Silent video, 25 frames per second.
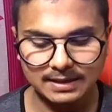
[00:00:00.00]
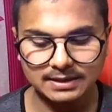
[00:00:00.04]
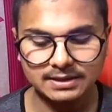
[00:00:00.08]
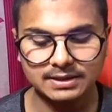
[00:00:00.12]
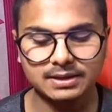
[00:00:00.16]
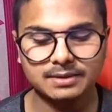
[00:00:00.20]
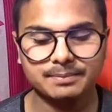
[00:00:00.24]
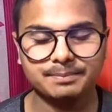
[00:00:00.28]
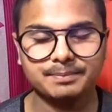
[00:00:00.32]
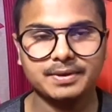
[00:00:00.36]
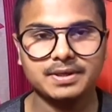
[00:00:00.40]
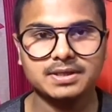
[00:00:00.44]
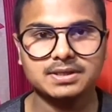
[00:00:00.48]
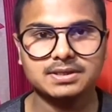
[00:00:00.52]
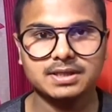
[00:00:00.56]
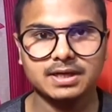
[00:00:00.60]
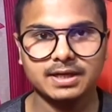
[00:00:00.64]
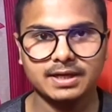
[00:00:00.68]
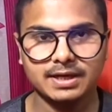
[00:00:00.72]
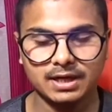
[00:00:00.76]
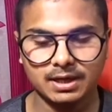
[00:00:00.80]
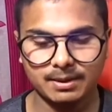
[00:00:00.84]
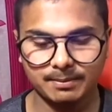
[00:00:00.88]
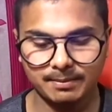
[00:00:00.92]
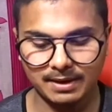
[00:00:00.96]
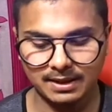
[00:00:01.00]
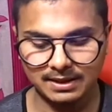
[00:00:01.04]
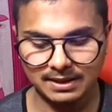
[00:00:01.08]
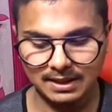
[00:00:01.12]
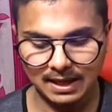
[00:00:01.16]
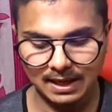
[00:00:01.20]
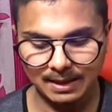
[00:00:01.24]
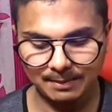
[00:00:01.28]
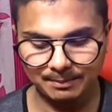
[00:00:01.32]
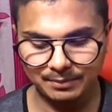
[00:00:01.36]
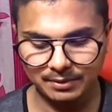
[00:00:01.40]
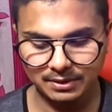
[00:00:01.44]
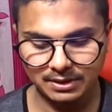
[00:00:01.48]
एंड प्रेस करने के
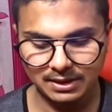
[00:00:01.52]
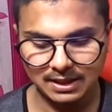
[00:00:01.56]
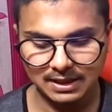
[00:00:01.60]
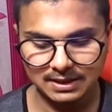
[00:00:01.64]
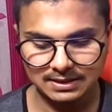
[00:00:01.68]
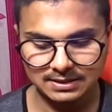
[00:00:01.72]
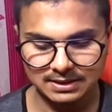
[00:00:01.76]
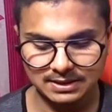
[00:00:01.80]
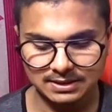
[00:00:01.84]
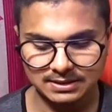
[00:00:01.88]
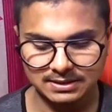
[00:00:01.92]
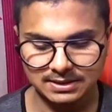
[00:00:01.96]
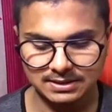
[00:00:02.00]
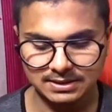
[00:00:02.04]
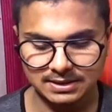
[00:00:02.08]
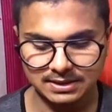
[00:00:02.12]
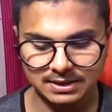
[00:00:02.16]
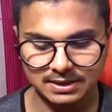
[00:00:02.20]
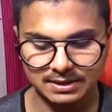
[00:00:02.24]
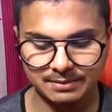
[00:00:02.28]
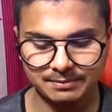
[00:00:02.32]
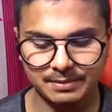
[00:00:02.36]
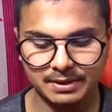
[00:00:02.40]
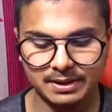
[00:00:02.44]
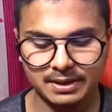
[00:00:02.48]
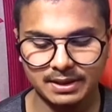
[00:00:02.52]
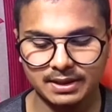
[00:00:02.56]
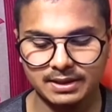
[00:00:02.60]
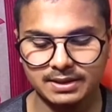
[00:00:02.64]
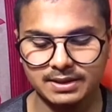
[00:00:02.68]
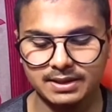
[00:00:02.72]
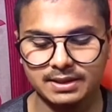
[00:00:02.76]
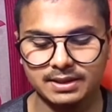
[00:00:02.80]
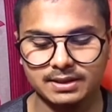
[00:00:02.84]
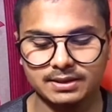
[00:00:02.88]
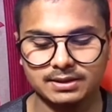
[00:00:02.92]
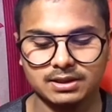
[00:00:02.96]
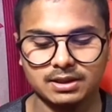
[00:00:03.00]
बाद आप यहाँ से जैसा कि मैंने
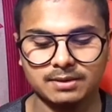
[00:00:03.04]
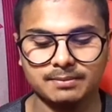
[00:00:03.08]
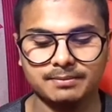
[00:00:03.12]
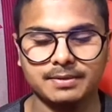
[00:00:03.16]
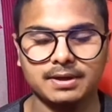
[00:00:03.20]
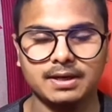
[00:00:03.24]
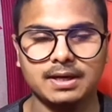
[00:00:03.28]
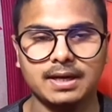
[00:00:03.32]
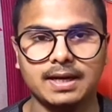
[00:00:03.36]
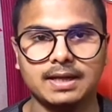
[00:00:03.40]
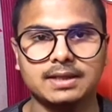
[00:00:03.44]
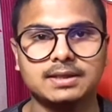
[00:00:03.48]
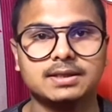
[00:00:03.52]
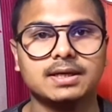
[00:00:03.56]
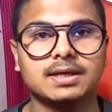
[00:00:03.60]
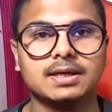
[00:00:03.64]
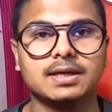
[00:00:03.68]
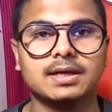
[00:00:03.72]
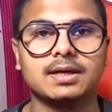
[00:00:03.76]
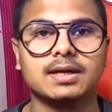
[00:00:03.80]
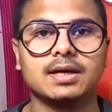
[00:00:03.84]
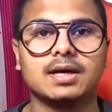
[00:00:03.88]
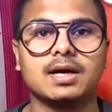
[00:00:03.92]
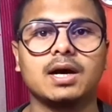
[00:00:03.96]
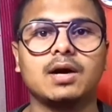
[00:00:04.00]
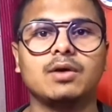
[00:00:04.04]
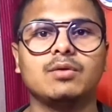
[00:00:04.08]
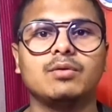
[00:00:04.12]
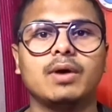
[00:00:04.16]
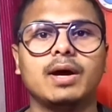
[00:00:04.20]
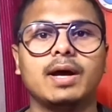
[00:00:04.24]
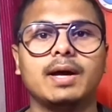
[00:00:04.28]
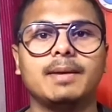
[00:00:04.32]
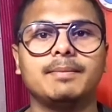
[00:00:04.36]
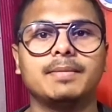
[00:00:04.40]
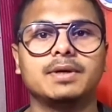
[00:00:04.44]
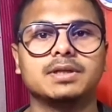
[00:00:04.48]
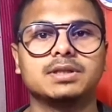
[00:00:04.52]
ये थंबनेल ऐड करके रखा
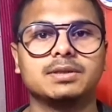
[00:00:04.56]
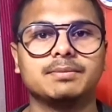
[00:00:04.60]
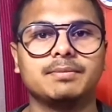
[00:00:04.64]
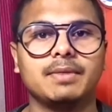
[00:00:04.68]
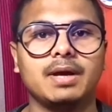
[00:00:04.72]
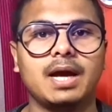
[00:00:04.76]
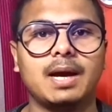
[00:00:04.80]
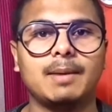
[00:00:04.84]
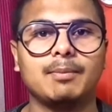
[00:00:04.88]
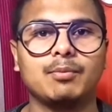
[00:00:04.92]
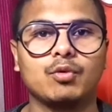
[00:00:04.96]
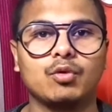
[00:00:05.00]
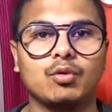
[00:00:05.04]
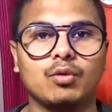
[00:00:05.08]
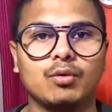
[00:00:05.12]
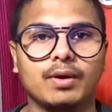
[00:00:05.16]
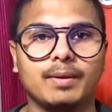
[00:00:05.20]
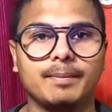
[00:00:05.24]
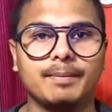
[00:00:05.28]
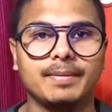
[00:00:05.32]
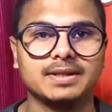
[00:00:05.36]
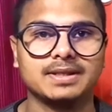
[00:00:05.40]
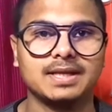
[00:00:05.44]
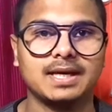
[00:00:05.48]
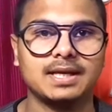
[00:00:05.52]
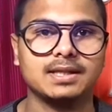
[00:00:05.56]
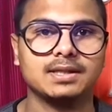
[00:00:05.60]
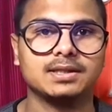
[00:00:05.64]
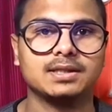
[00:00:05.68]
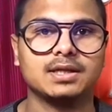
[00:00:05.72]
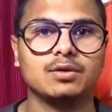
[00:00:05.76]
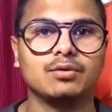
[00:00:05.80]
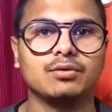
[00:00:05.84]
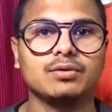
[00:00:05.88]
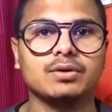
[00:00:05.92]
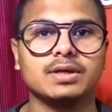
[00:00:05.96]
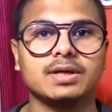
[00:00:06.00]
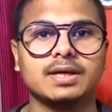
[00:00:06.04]
हुआ है बट मैं आपको बता
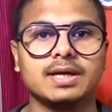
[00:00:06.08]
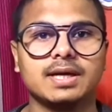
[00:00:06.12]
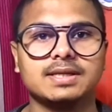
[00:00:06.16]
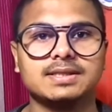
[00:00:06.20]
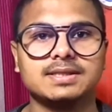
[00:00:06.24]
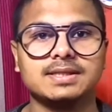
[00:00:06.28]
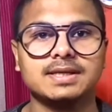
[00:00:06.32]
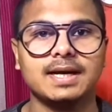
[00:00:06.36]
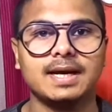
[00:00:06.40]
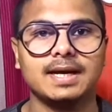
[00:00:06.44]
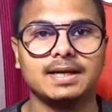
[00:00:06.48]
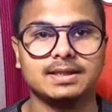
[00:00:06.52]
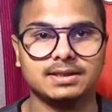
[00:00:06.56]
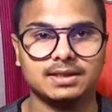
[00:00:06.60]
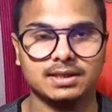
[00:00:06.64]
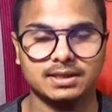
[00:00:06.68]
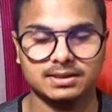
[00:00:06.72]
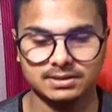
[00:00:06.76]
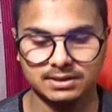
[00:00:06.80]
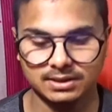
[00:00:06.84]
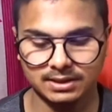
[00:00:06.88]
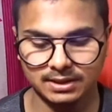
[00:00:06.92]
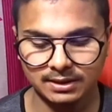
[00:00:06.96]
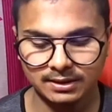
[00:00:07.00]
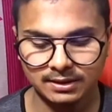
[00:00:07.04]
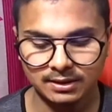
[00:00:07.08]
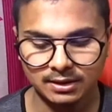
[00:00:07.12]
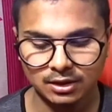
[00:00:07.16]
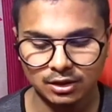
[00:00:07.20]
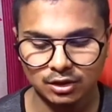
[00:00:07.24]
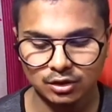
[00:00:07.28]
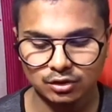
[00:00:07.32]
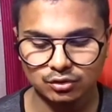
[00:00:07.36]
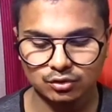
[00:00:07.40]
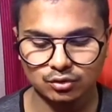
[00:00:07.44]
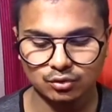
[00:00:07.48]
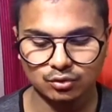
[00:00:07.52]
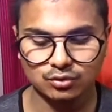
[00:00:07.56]
देता हूँ कि कैसे ऐड करते हैं
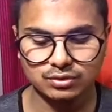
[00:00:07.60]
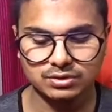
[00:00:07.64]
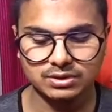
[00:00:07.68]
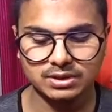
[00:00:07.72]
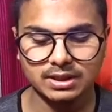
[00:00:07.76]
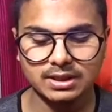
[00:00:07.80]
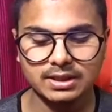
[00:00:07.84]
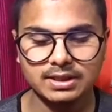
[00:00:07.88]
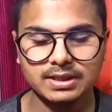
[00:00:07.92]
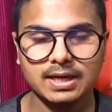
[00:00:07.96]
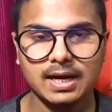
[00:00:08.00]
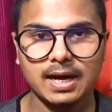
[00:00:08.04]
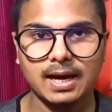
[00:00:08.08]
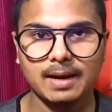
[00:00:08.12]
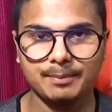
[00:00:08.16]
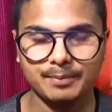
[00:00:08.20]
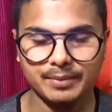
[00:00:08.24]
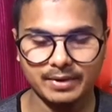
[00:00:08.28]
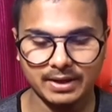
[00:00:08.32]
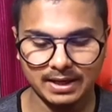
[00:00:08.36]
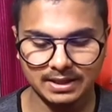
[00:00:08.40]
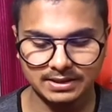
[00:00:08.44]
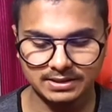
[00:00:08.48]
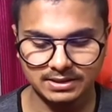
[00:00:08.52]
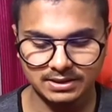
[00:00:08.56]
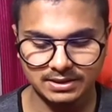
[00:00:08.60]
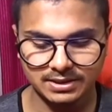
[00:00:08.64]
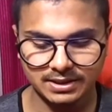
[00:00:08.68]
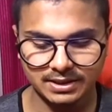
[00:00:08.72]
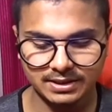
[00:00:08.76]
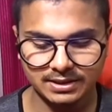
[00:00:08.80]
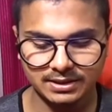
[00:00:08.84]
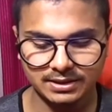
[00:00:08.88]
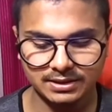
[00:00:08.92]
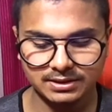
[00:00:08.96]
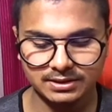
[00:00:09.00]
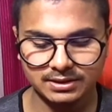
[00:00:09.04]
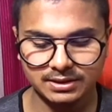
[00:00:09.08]
तो उसके लिए आप यहाँ से
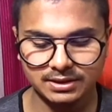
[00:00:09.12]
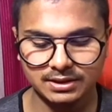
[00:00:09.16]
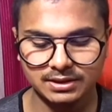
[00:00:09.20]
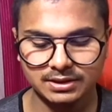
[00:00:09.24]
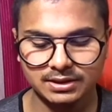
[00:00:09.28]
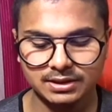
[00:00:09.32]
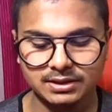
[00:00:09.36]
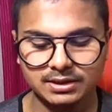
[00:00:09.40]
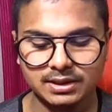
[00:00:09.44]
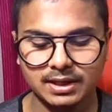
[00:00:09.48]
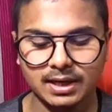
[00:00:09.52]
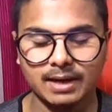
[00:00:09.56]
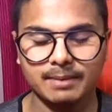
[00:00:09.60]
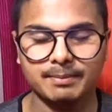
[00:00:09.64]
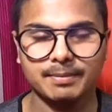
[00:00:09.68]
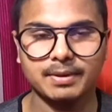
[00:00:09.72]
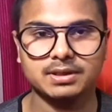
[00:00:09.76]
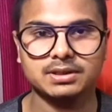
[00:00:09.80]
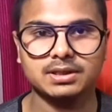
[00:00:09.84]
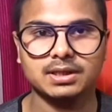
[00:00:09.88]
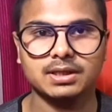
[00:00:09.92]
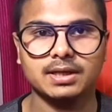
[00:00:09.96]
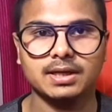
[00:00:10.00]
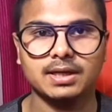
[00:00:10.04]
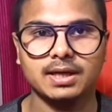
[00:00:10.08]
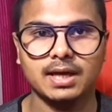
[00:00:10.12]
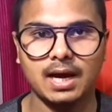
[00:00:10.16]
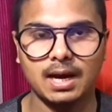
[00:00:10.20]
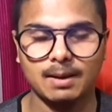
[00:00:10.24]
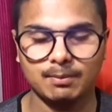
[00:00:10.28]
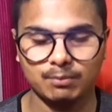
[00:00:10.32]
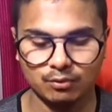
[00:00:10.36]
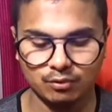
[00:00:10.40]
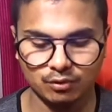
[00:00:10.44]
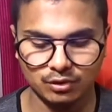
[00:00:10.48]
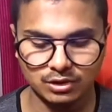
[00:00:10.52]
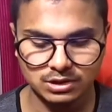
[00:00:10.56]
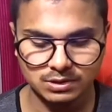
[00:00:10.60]
ये एडिट का बटन है
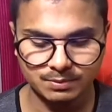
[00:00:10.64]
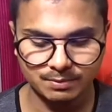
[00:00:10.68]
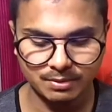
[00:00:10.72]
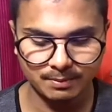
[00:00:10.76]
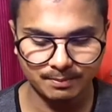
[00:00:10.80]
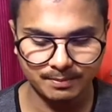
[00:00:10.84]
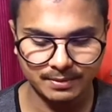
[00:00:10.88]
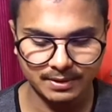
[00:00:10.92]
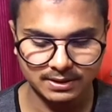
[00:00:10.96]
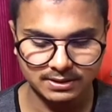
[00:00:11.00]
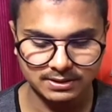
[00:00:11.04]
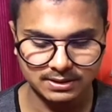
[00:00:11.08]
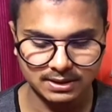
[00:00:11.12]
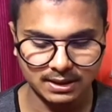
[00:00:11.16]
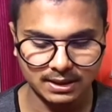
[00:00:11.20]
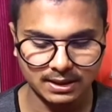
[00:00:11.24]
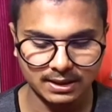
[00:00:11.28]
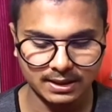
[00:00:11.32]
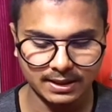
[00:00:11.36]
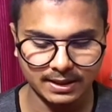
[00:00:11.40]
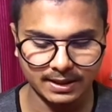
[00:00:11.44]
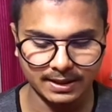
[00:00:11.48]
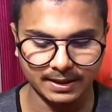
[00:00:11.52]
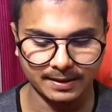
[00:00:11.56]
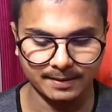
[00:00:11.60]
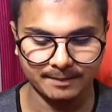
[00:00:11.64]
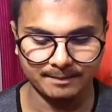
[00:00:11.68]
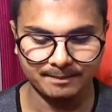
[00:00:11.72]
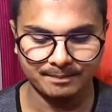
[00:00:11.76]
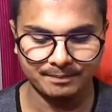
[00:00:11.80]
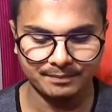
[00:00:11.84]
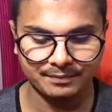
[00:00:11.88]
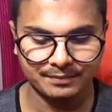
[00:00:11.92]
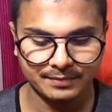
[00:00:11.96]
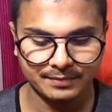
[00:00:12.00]
आपको इस पर प्रेस कर लेना है